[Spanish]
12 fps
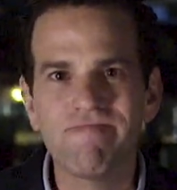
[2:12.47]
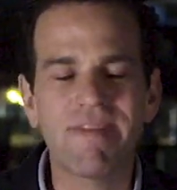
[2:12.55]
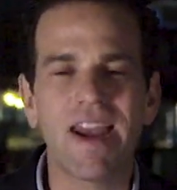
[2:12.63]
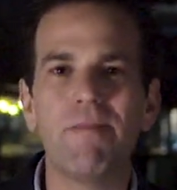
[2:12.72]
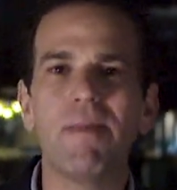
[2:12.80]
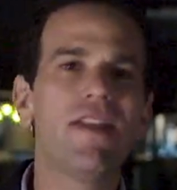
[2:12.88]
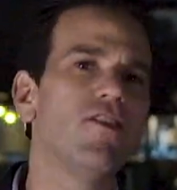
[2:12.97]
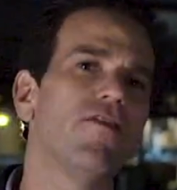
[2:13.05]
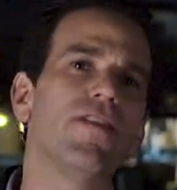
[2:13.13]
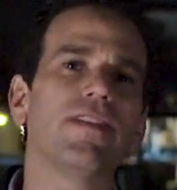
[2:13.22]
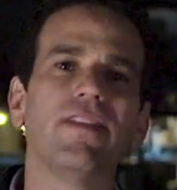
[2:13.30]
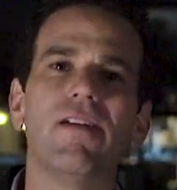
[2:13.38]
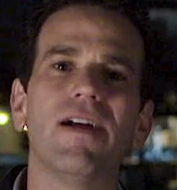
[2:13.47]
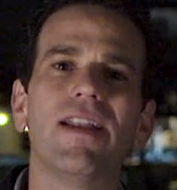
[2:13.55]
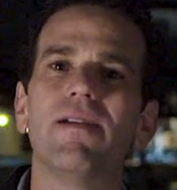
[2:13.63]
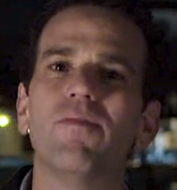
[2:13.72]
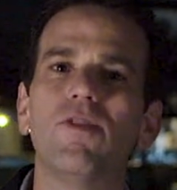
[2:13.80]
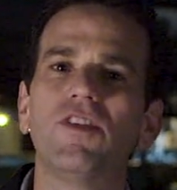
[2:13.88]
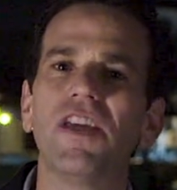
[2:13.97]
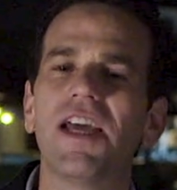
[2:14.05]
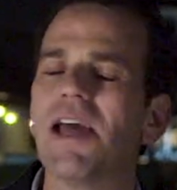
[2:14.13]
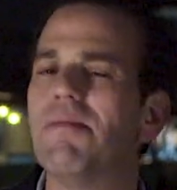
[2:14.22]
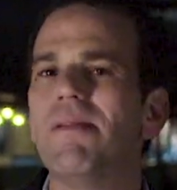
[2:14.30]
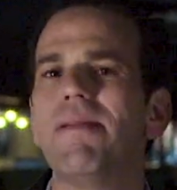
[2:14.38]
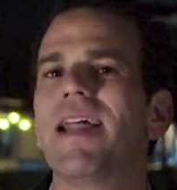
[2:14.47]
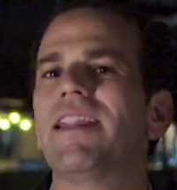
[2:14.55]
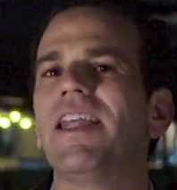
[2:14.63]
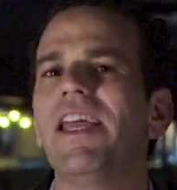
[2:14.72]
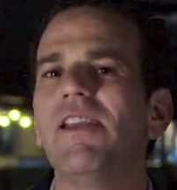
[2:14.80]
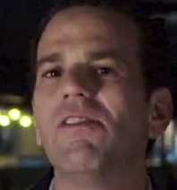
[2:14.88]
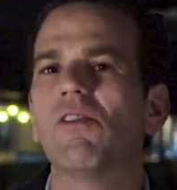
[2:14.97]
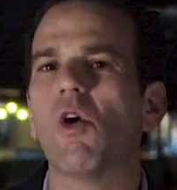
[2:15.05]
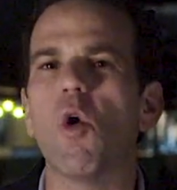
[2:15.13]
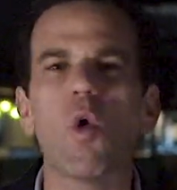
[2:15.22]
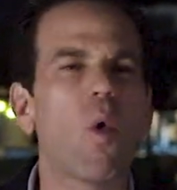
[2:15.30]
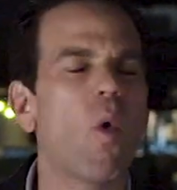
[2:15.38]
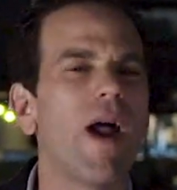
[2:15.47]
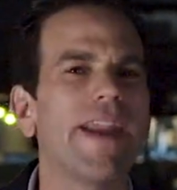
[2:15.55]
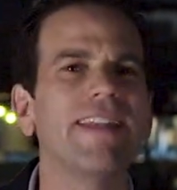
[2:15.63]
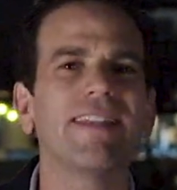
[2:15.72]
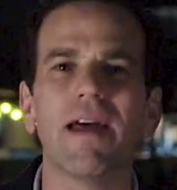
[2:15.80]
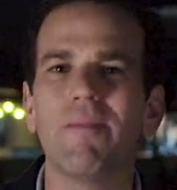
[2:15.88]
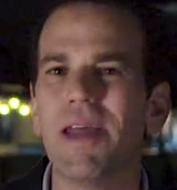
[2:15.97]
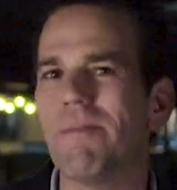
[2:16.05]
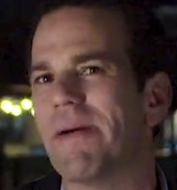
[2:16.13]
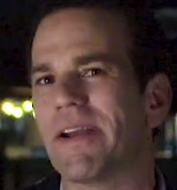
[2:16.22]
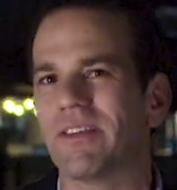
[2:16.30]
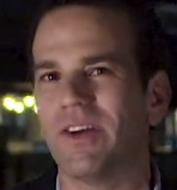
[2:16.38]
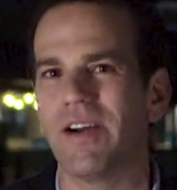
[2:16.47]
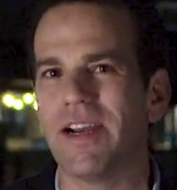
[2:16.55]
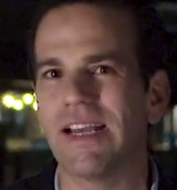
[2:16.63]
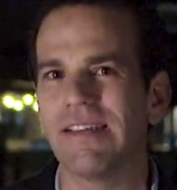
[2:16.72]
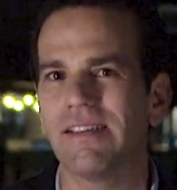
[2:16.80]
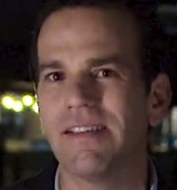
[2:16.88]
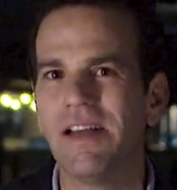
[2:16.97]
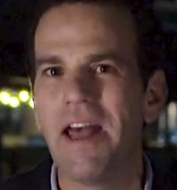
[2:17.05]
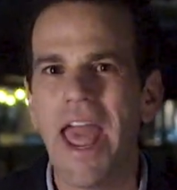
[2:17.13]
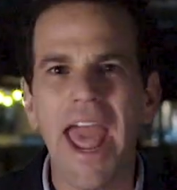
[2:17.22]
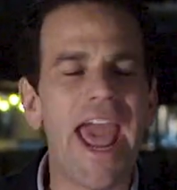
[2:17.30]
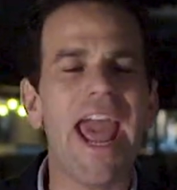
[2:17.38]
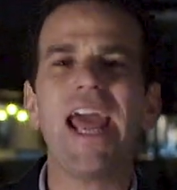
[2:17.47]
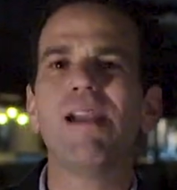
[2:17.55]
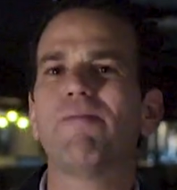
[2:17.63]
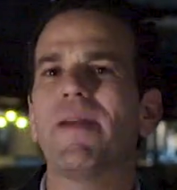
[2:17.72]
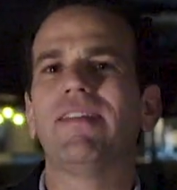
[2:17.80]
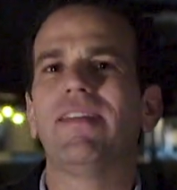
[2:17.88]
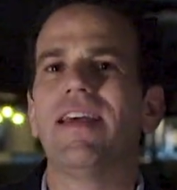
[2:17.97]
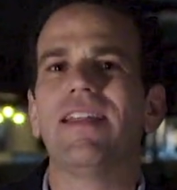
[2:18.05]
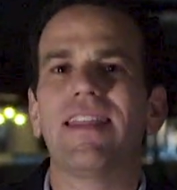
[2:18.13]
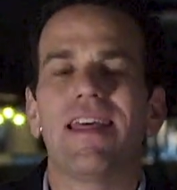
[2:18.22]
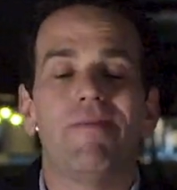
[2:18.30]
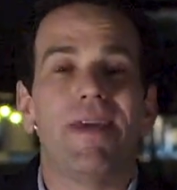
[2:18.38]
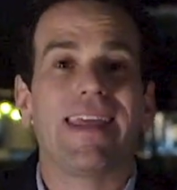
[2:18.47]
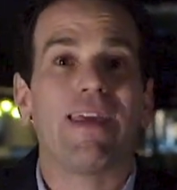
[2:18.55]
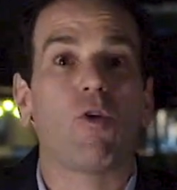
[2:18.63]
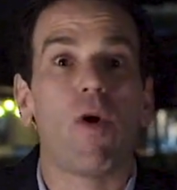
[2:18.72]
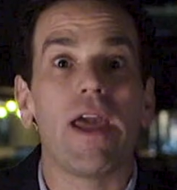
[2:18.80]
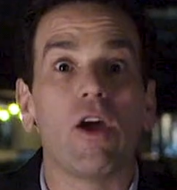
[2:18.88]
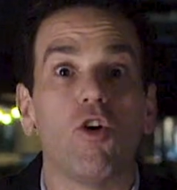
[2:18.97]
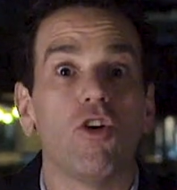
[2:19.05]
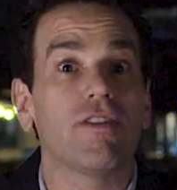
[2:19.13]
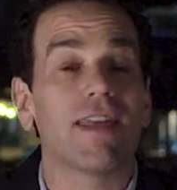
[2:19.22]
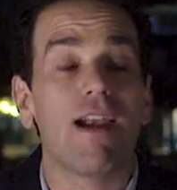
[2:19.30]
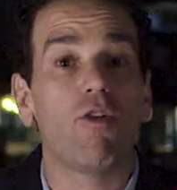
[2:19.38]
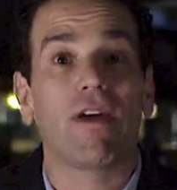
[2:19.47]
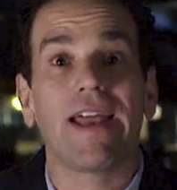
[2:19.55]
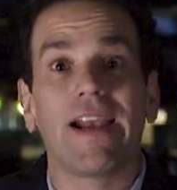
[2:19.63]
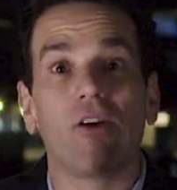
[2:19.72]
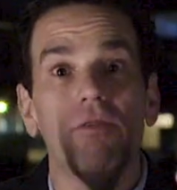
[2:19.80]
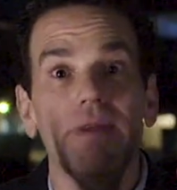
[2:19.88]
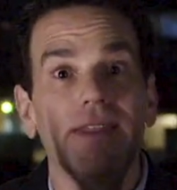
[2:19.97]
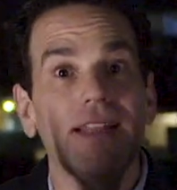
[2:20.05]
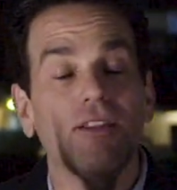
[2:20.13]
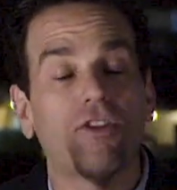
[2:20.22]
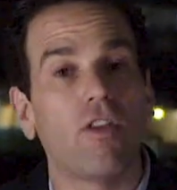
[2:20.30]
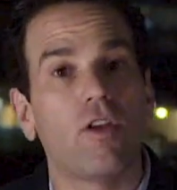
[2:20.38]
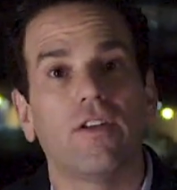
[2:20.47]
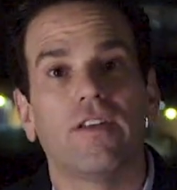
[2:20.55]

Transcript: tremendo festival de música, el Vive Latino, con 40 mil personas. El presidente de México en contra de lo que recomiendan todos